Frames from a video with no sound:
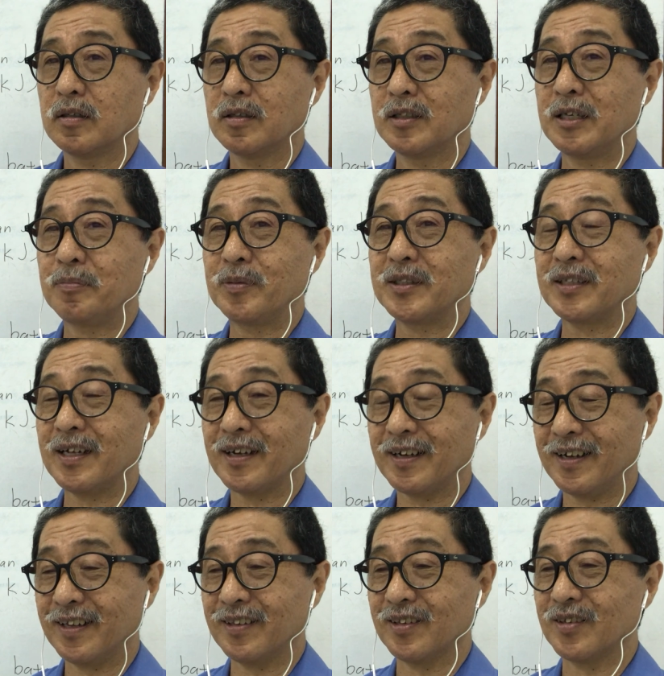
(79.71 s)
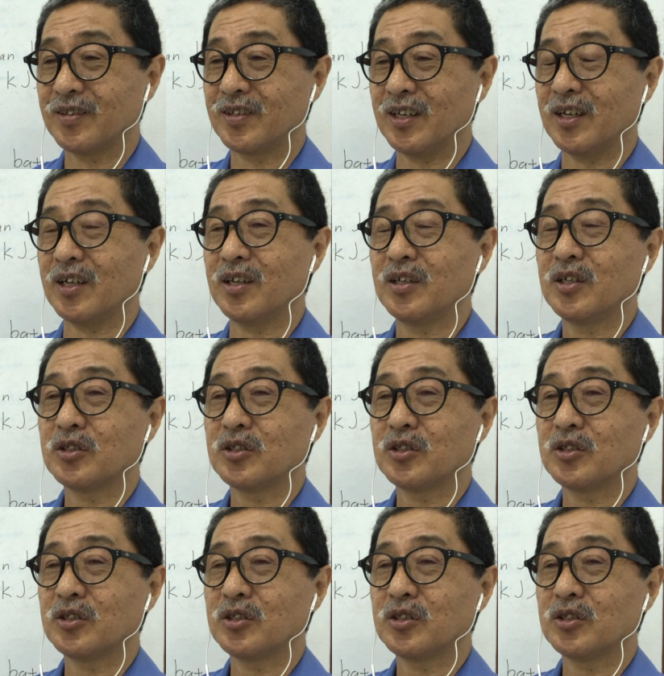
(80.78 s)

dipisahkan ya